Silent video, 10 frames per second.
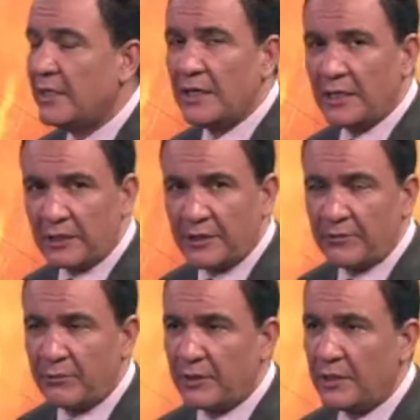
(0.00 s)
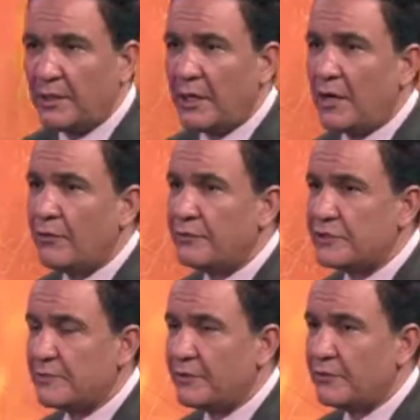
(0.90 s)
الغربي أو في
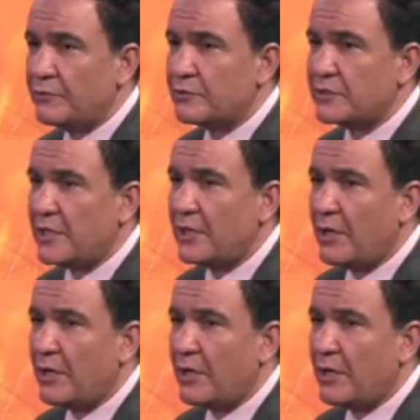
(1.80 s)
جبل نفوسة